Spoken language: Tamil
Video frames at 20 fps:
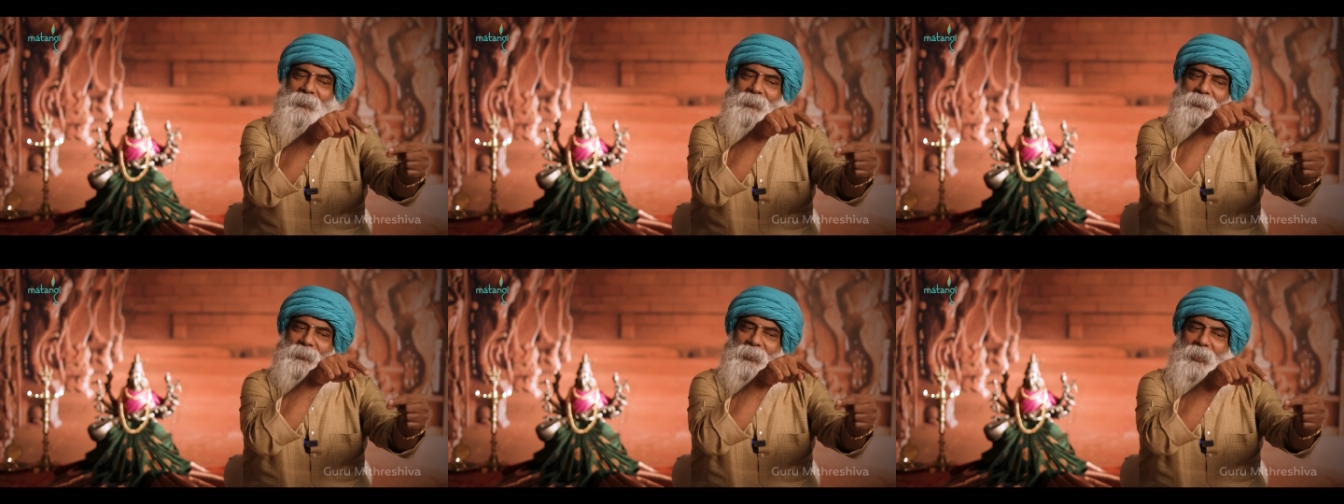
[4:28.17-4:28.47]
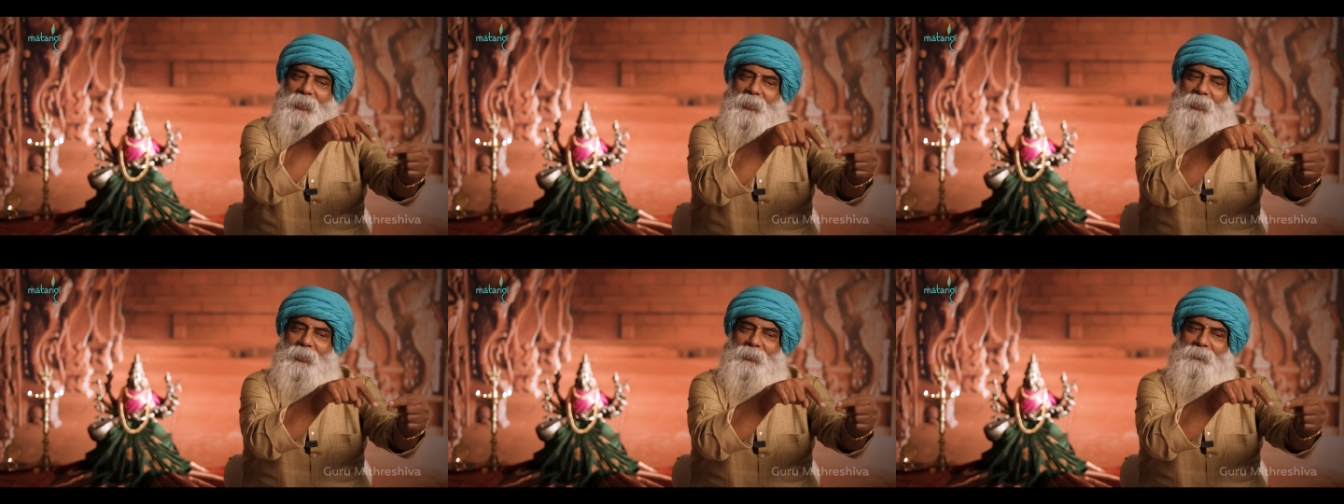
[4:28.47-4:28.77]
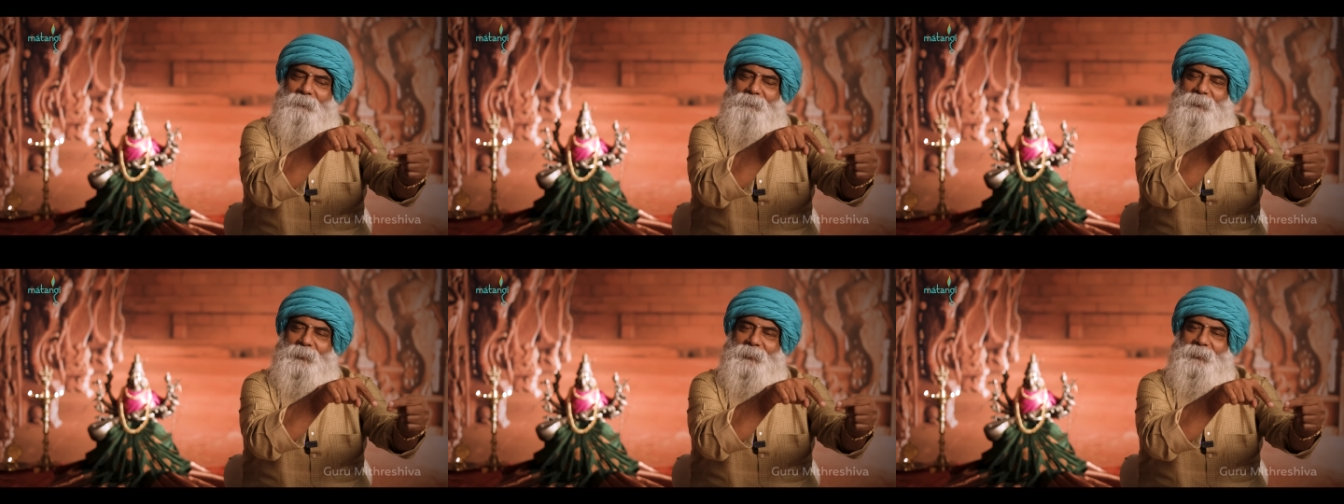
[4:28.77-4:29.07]
இந்த
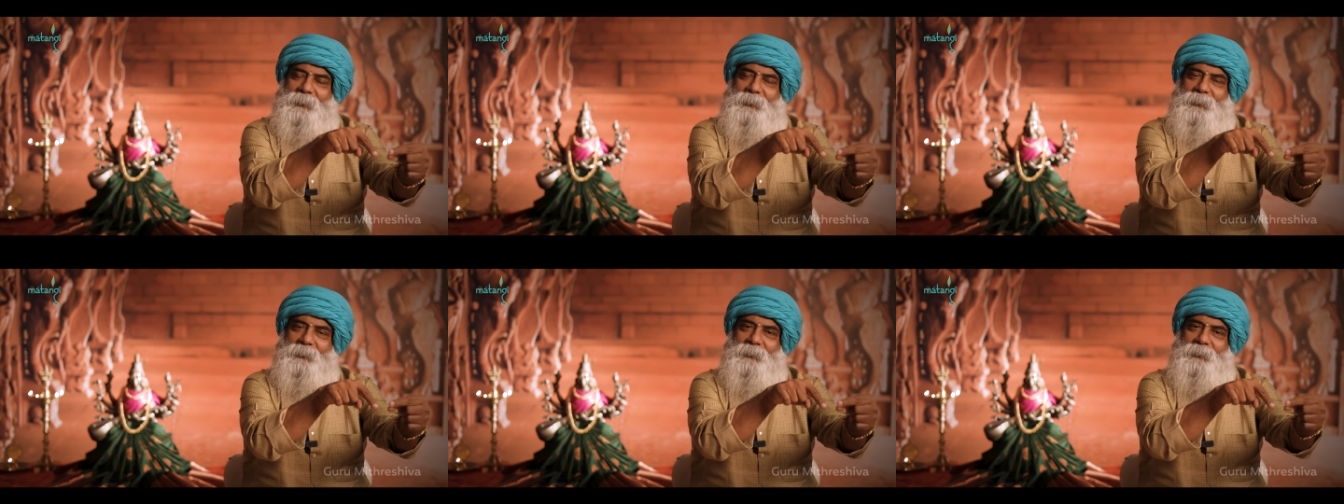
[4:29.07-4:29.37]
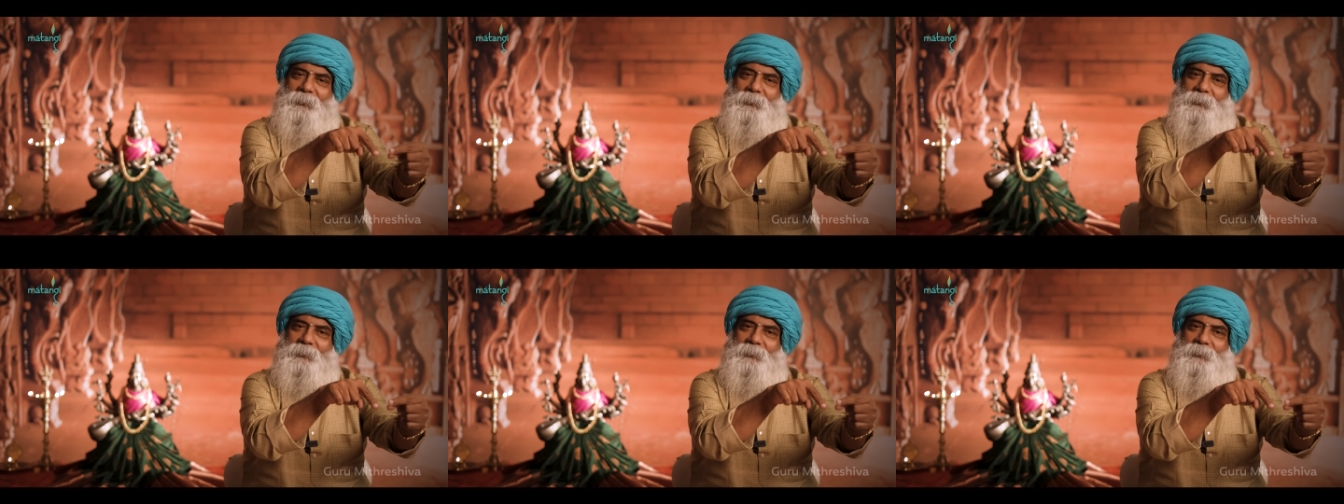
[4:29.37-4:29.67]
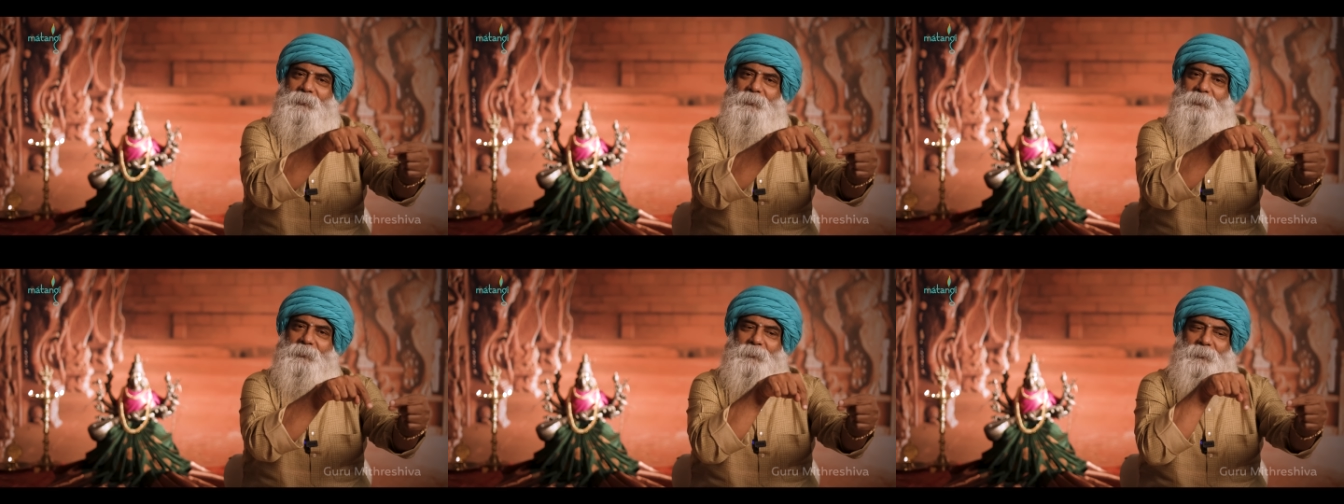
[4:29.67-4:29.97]
ஆள் வந்து
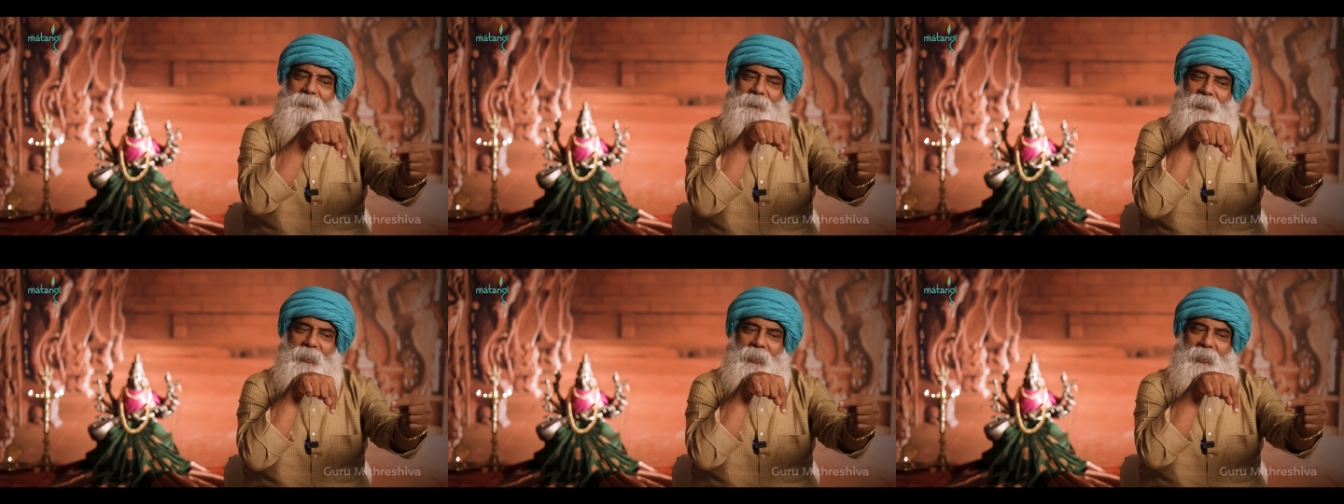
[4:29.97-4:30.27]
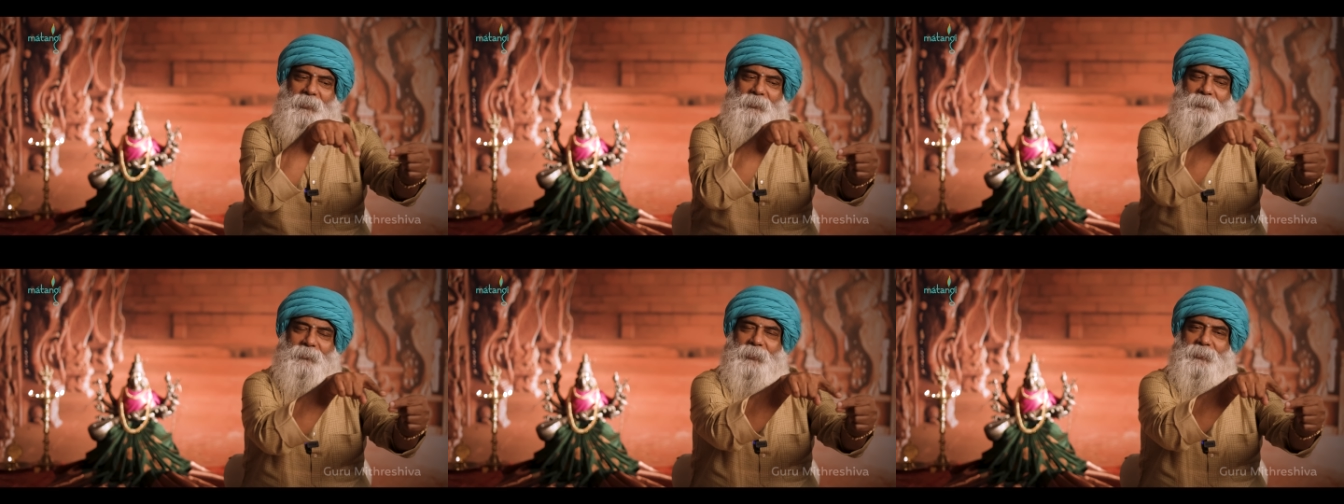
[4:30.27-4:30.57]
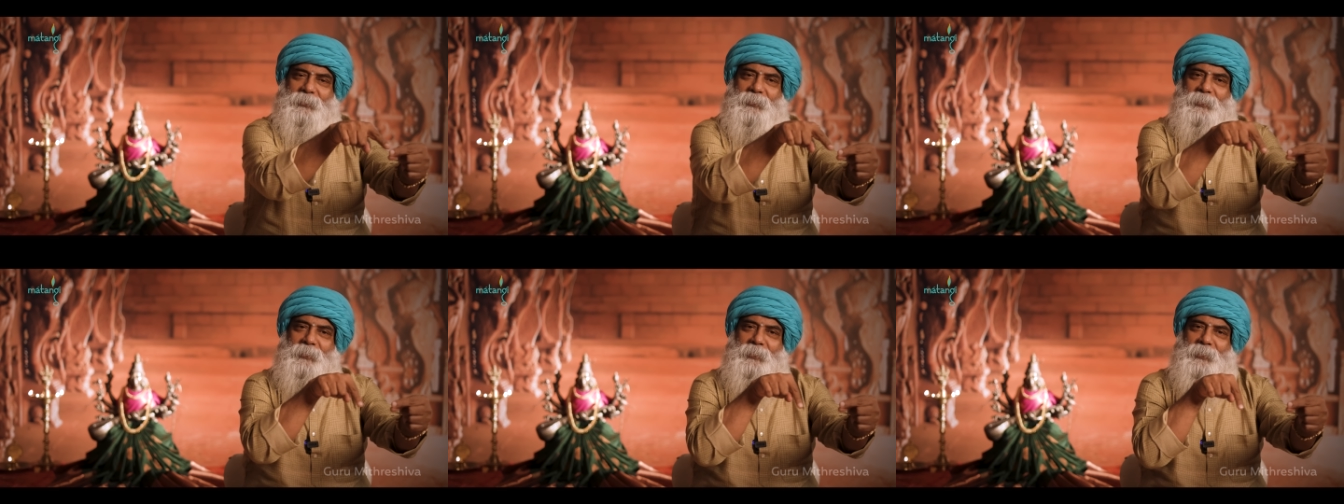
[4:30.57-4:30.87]
இந்த
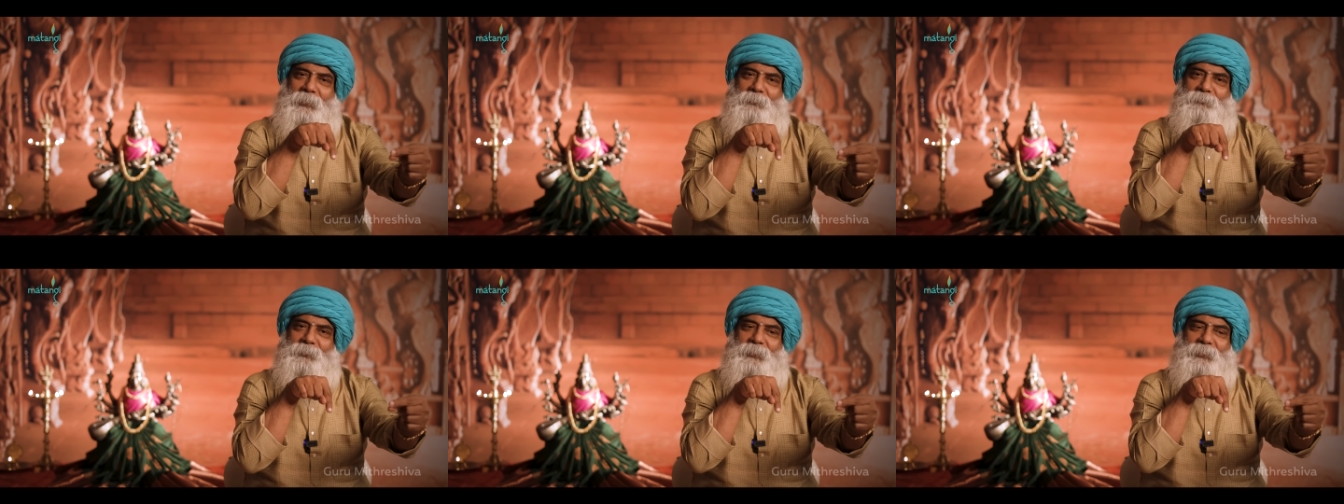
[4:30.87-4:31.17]
அடுத்த சின்ன